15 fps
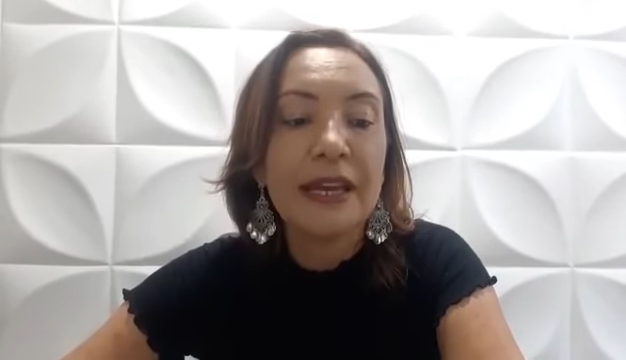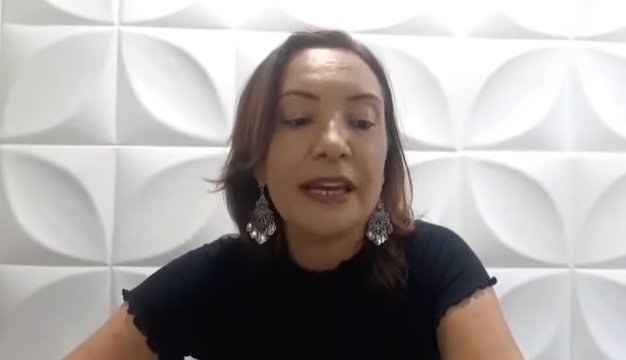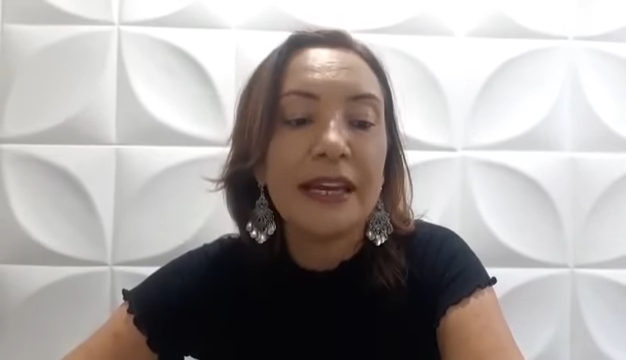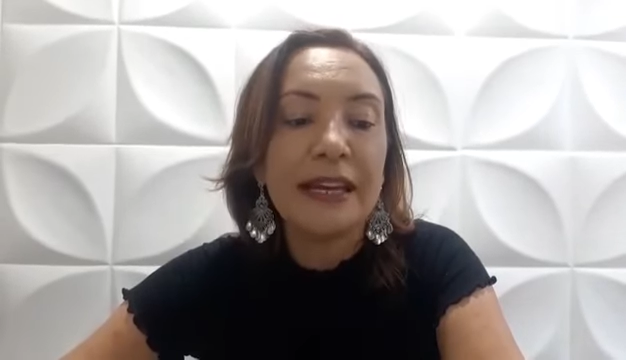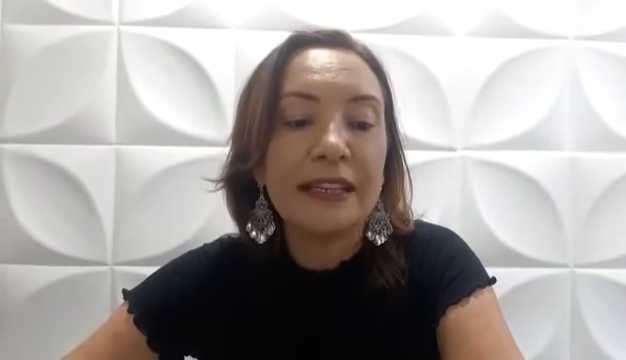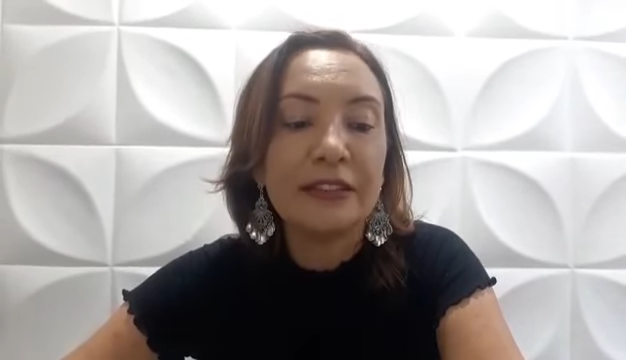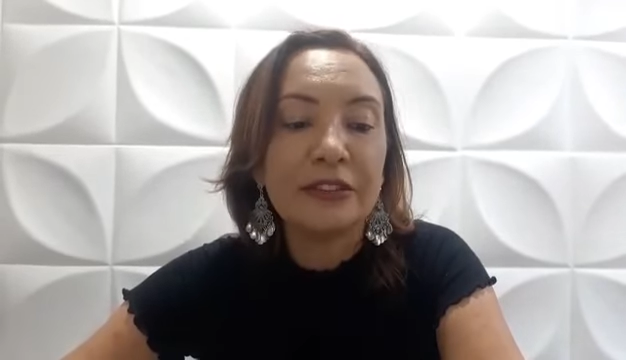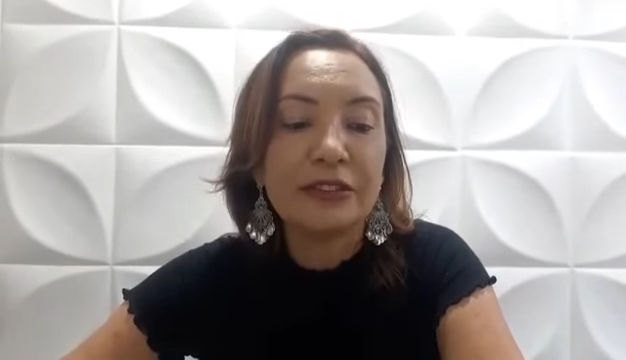
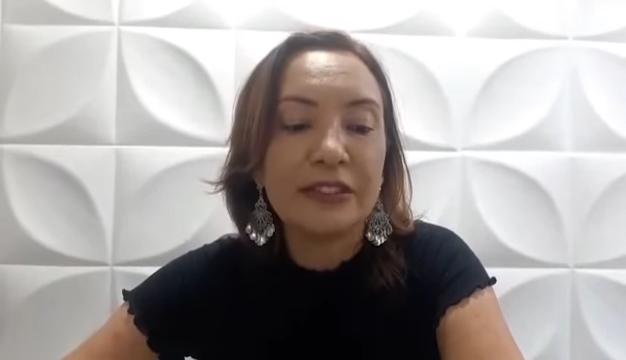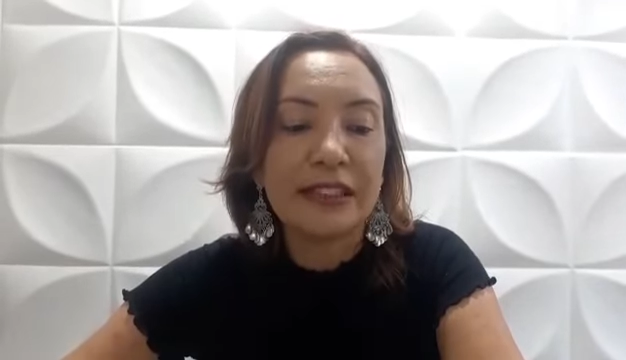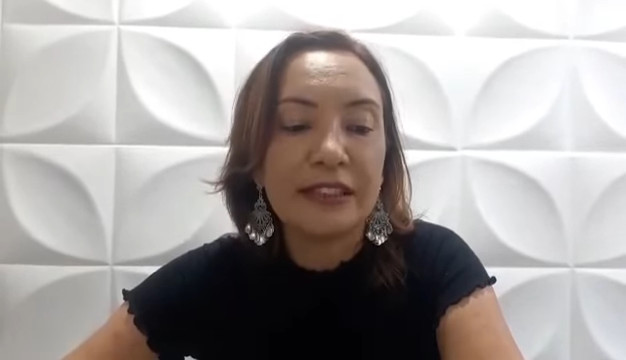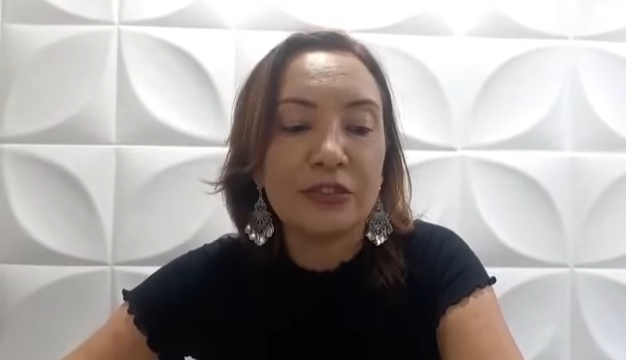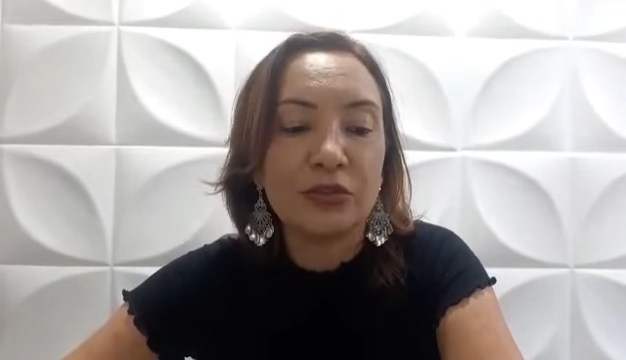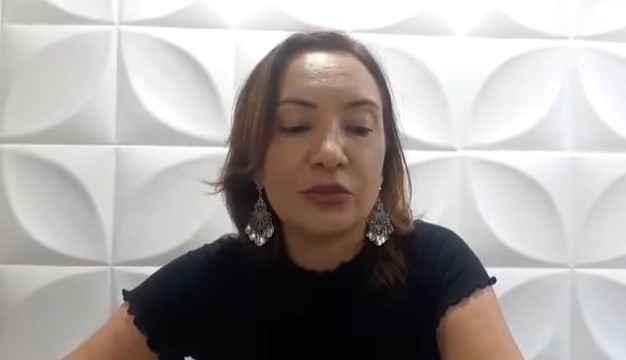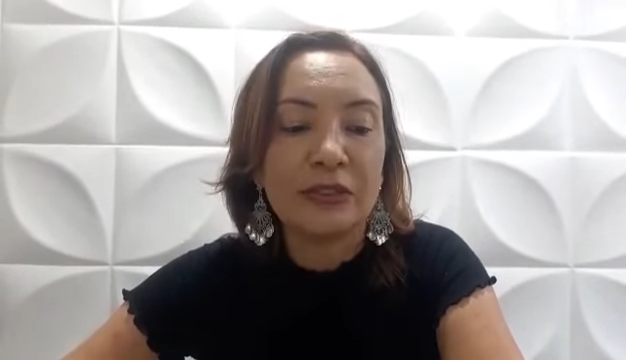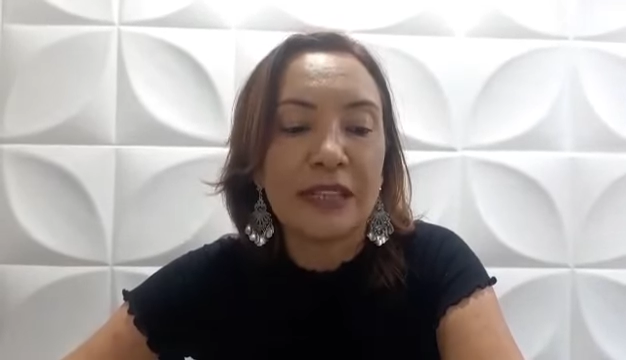Entre os
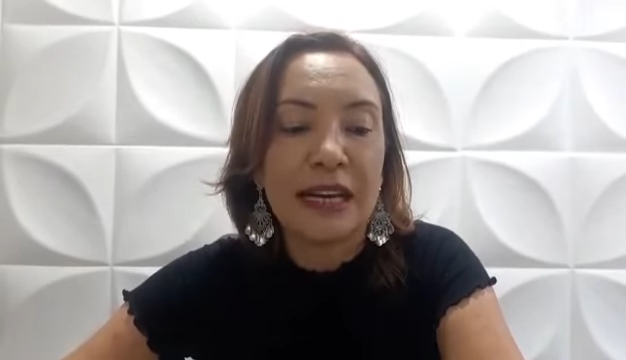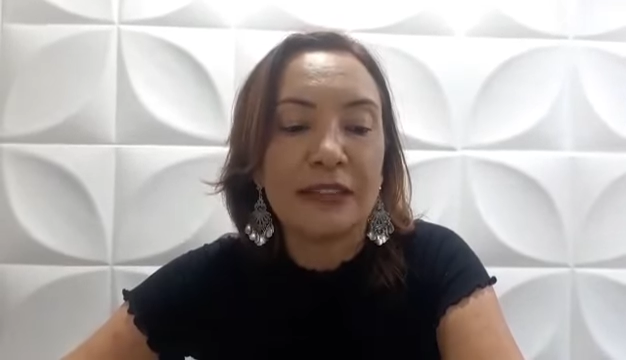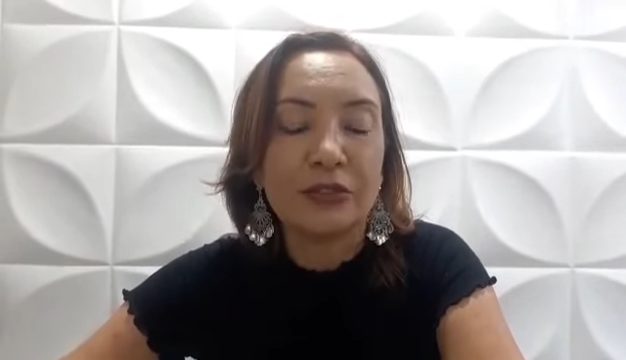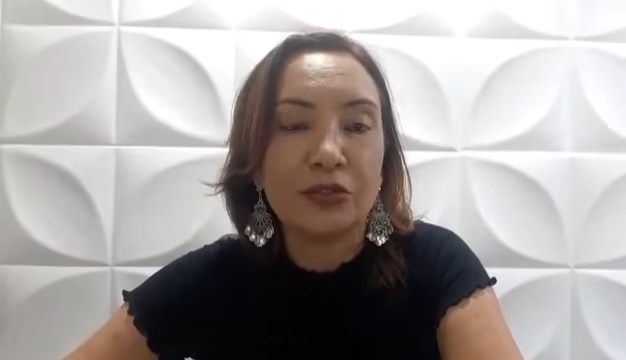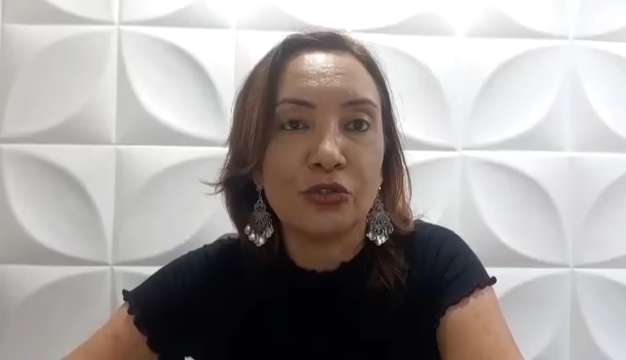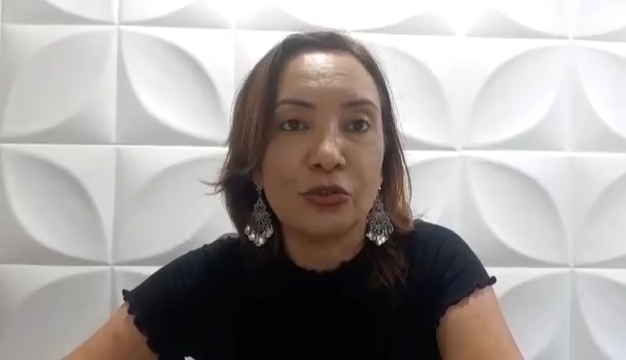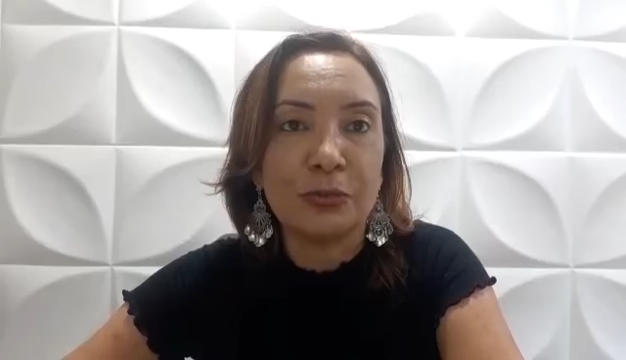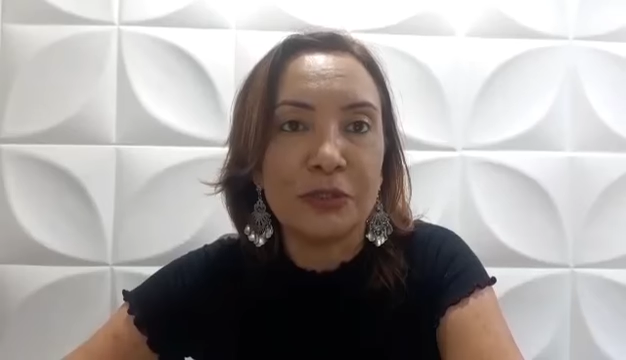
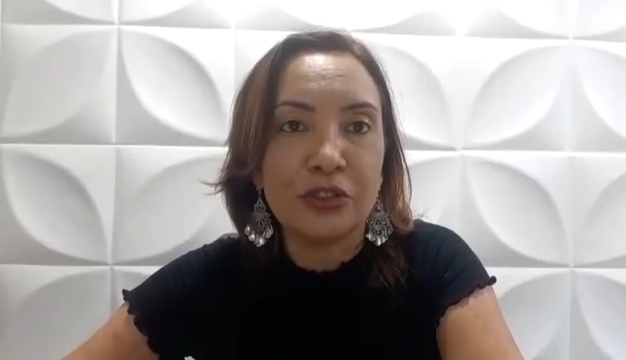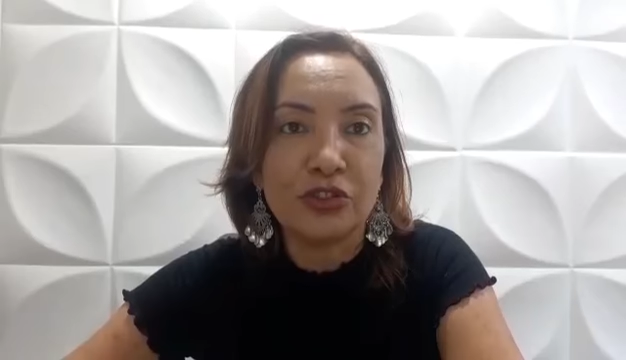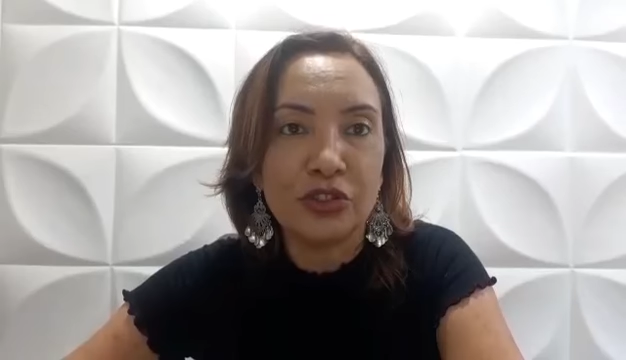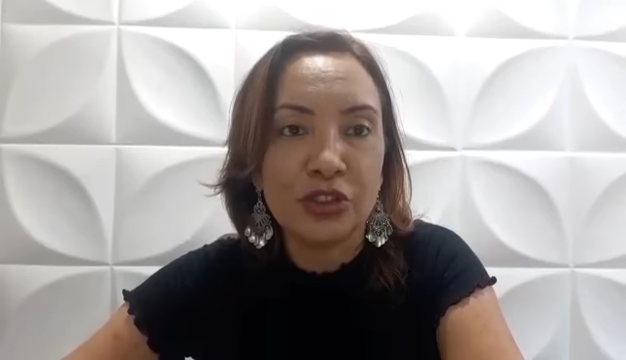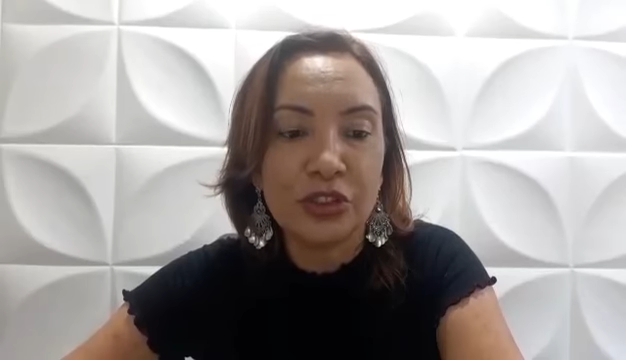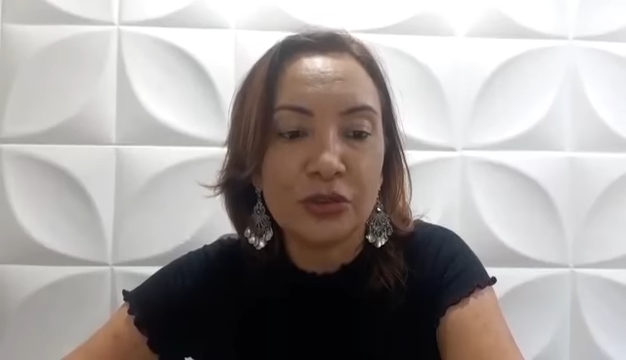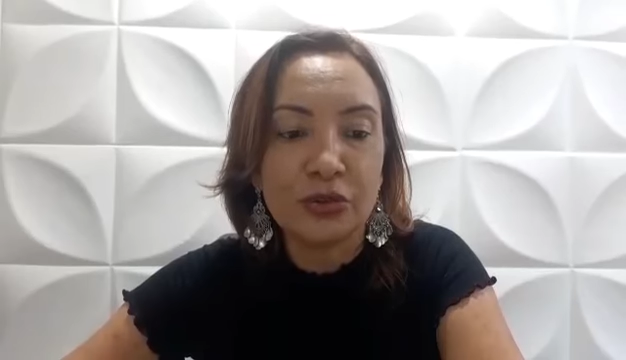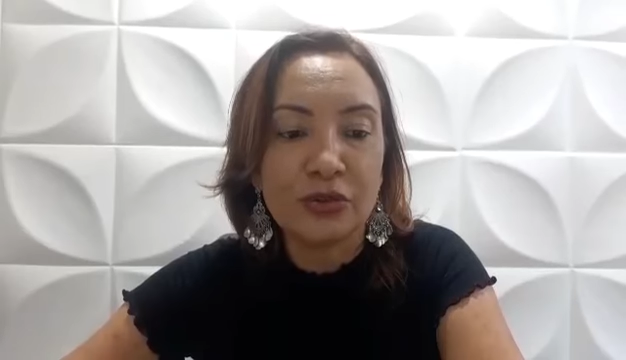resultados
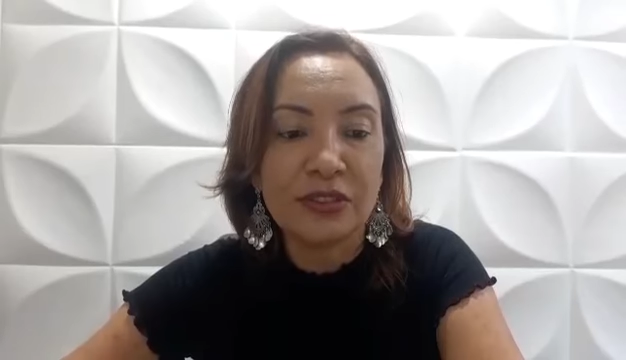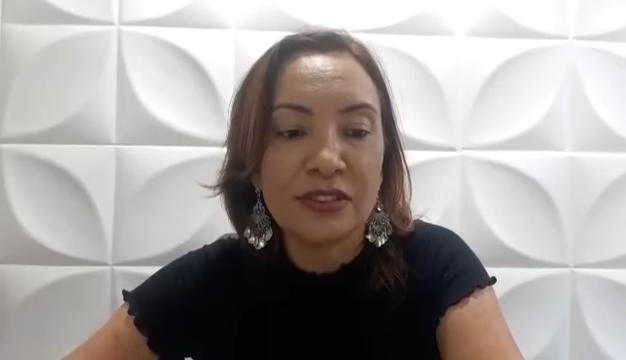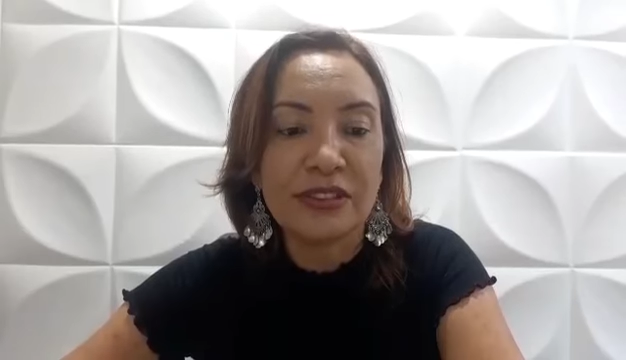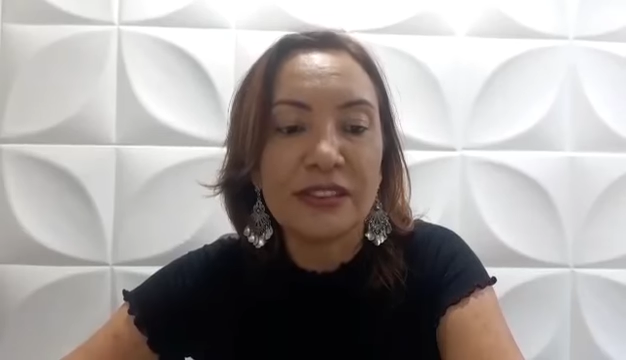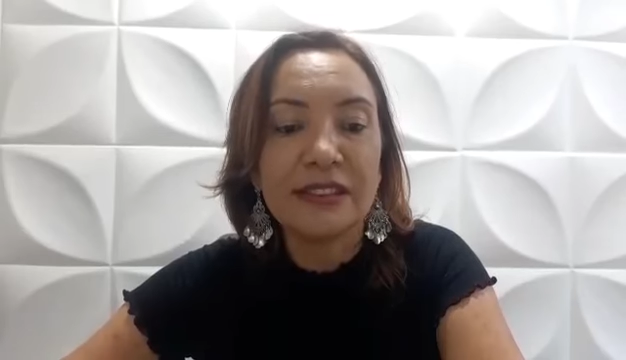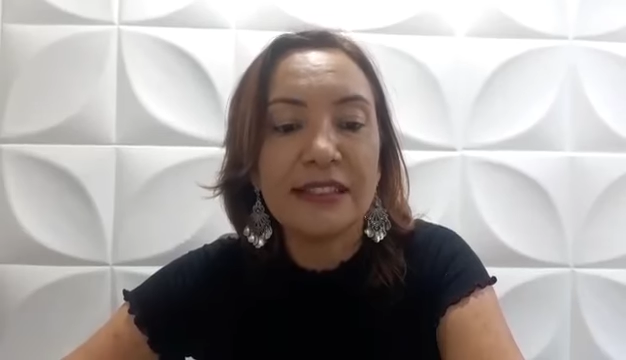obtidos,